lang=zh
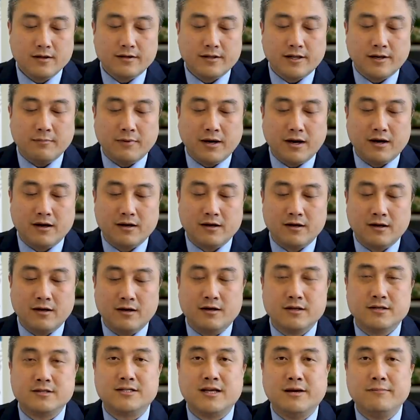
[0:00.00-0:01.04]
那
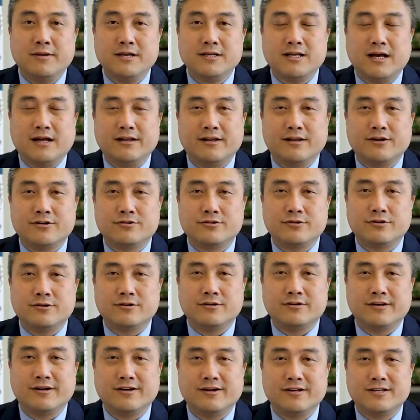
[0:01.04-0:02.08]
么前面讲的是
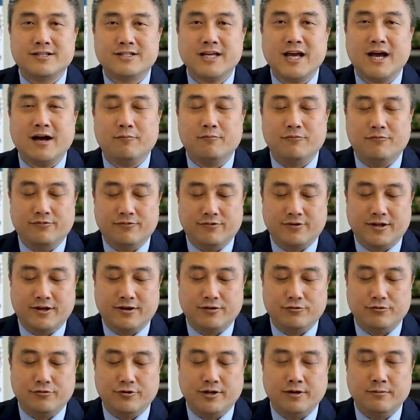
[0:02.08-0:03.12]
这个项目领
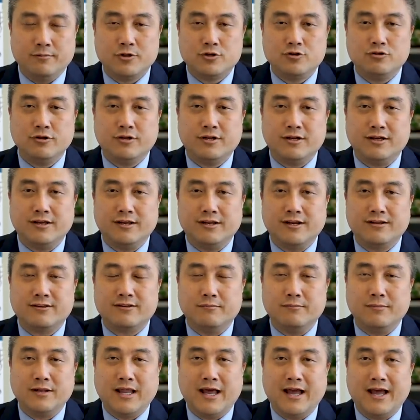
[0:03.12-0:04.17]
域，那么具体的怎
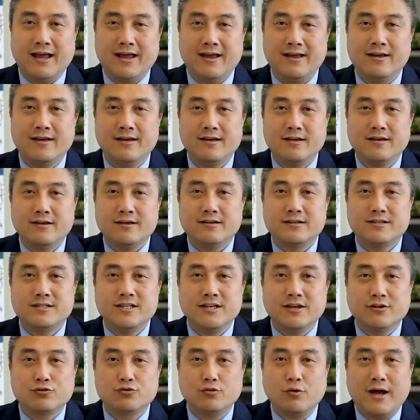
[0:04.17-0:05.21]
么来
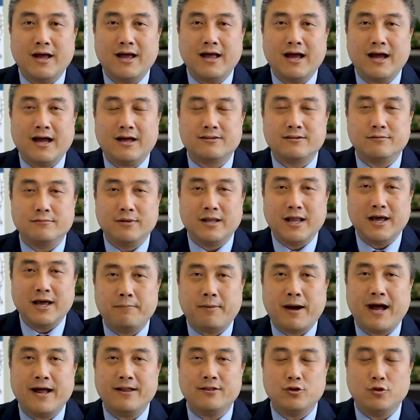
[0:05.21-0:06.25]
计算啊，怎么
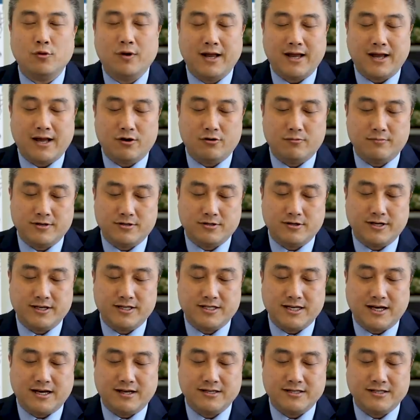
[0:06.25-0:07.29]
判断啊，我们这里
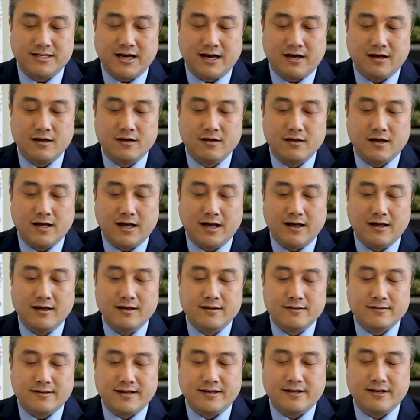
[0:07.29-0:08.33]
讲一下。
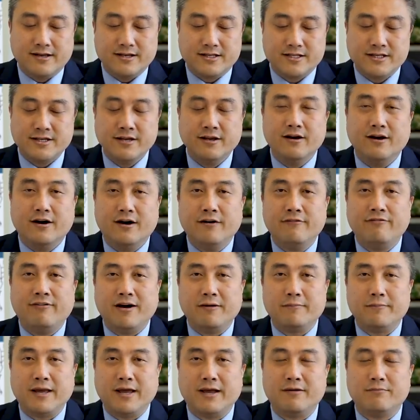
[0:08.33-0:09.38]
在这个金额
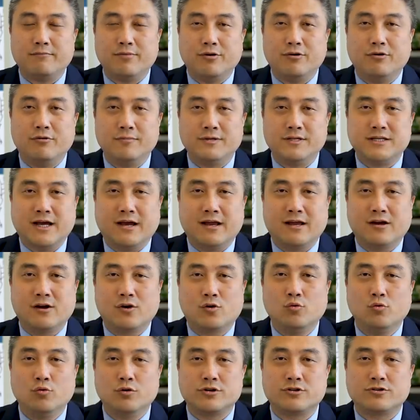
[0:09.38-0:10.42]
方面，比如我们讲一个
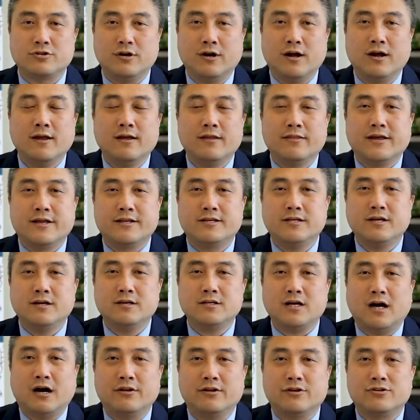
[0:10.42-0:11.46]
故事，在清
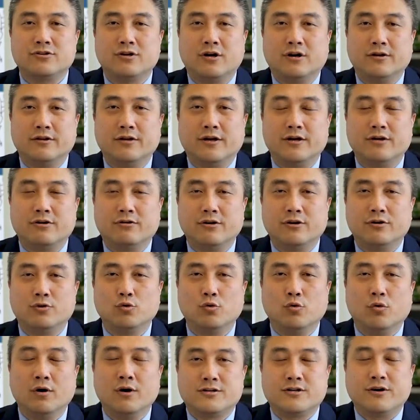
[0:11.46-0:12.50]
朝的时候呢，有一
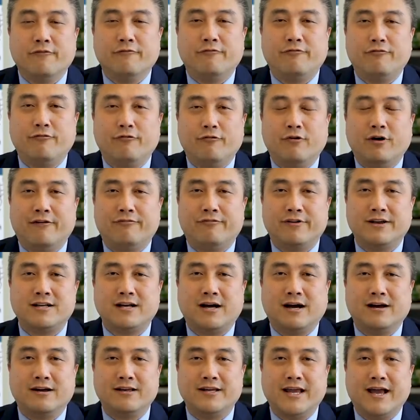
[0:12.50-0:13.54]
度政府非
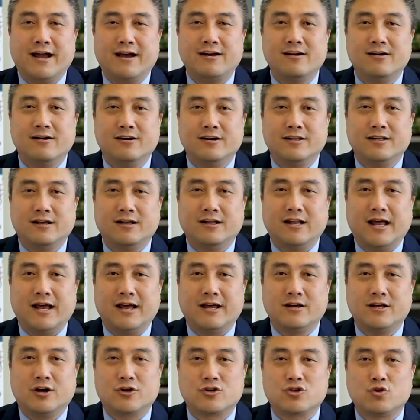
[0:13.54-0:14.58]
常严格的
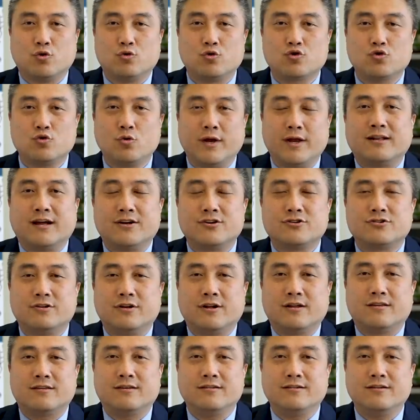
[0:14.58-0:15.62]
来要收税。当时
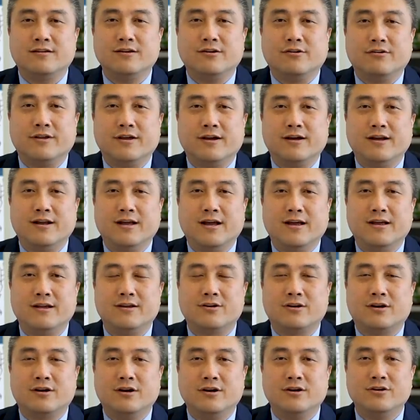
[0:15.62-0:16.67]
呢，曾经有一个人
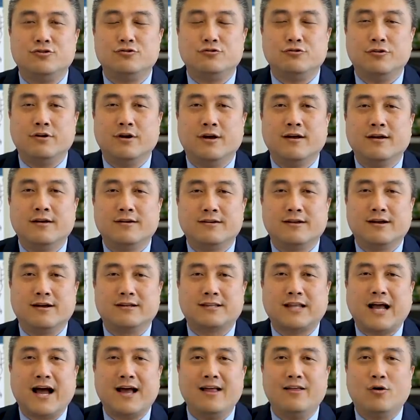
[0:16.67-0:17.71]
科举这个
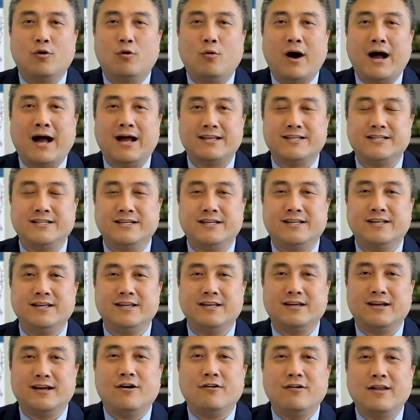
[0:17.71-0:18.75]
探花及
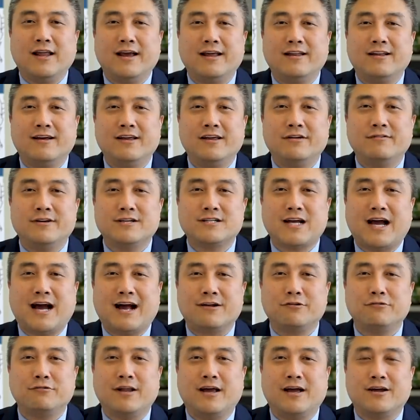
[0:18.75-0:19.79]
第，后来呢，因为
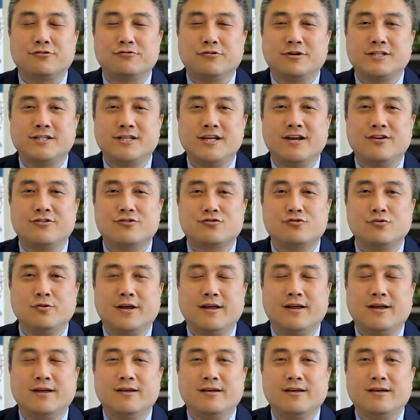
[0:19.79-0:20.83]
查出来说欠
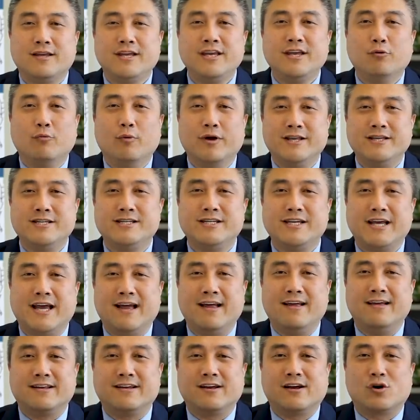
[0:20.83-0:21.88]
税1文
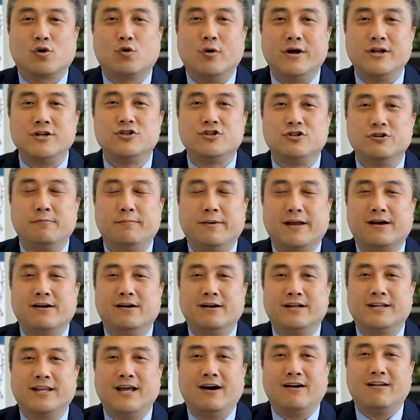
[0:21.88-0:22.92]
钱，这个官职被
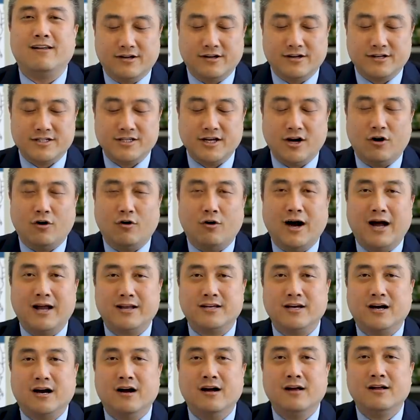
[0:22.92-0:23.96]
革掉了。这个笑话
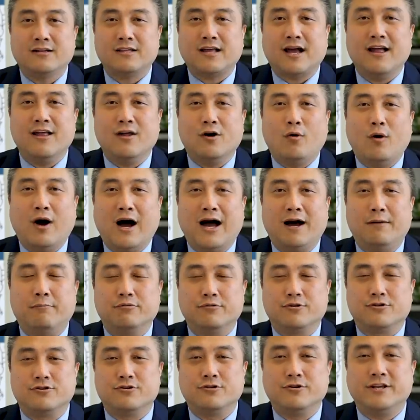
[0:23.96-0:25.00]
叫探花不
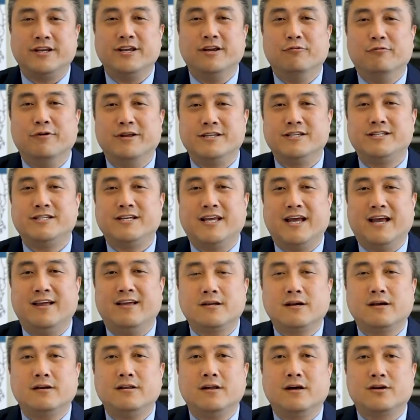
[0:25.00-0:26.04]
值1文钱。
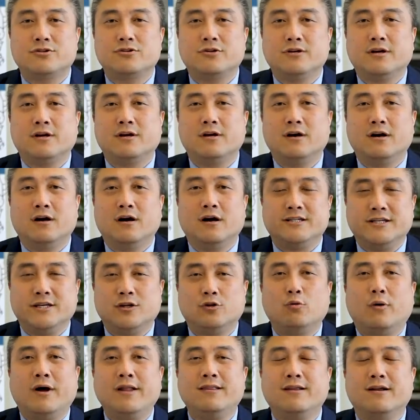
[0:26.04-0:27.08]
这个呢是一个极
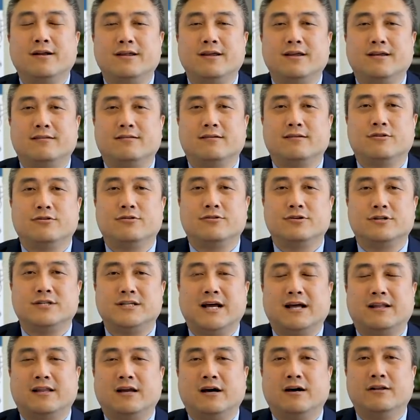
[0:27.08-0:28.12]
端的例子，就是
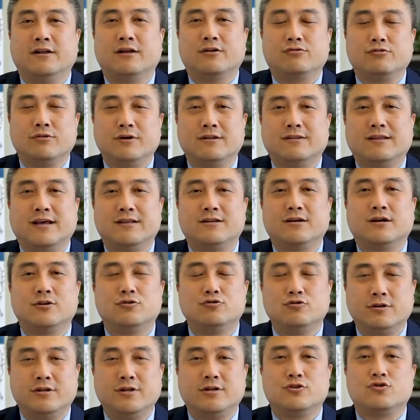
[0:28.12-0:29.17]
讲到呢，所以在这个
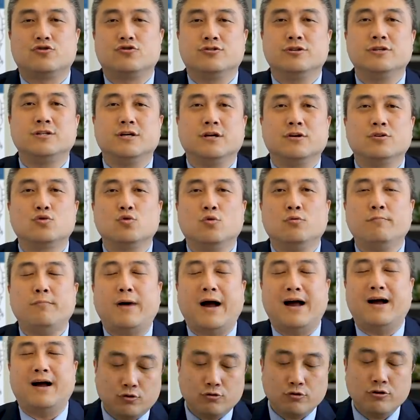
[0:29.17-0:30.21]
具体执行中
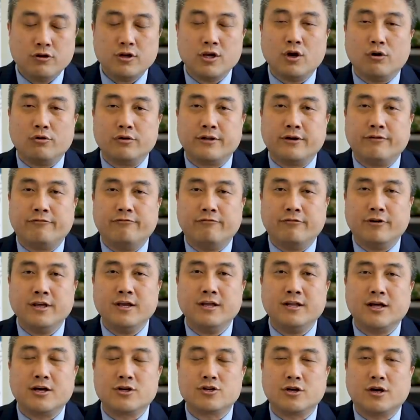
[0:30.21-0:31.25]
吧，对于有的福利
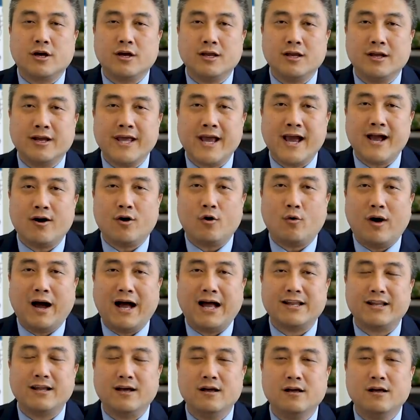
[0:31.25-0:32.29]
呢是可以量化的。